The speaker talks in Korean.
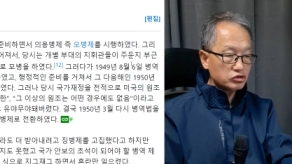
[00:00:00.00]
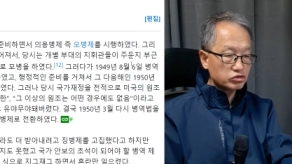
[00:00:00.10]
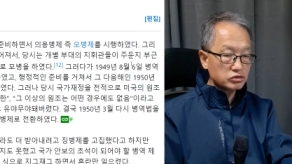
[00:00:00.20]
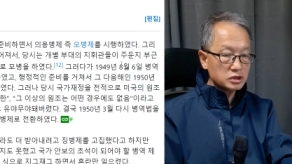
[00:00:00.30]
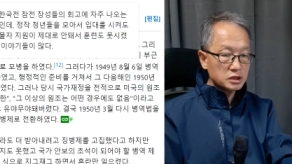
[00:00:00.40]

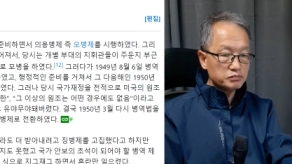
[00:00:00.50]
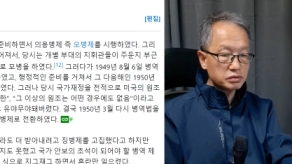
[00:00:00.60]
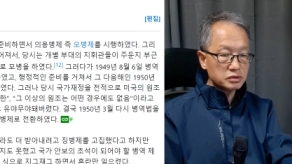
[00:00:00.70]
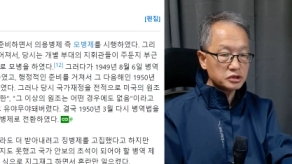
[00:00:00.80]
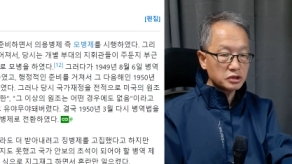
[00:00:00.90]
주둔지
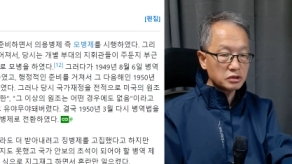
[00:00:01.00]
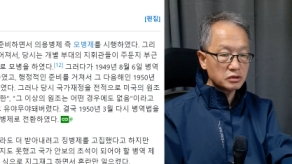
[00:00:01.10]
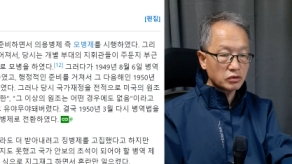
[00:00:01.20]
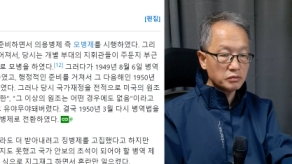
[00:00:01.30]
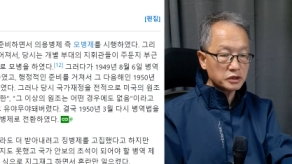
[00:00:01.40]
부근 지역을
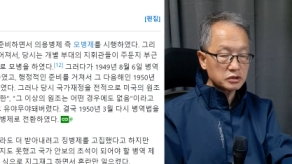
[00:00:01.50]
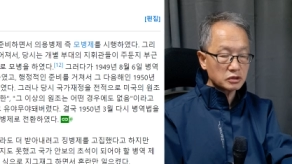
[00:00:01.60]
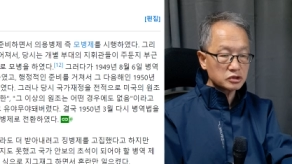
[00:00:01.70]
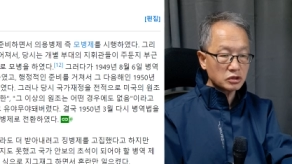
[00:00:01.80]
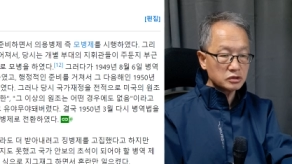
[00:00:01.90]
돌면서
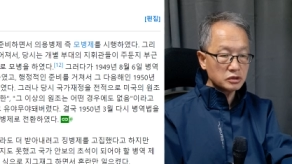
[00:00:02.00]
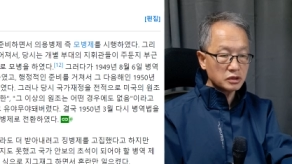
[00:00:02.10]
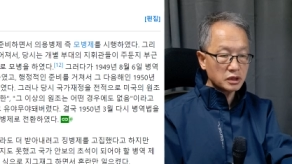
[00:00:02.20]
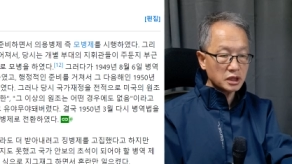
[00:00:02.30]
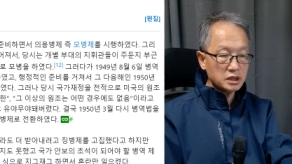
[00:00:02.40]

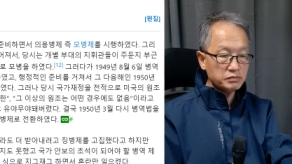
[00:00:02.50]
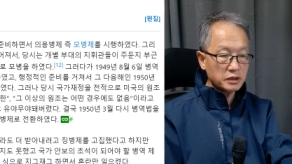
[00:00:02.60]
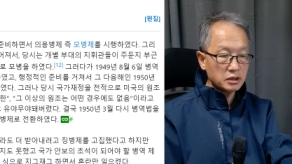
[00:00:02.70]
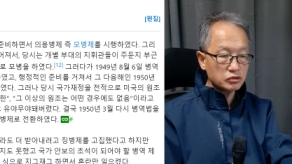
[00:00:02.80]
청년들에게 입대를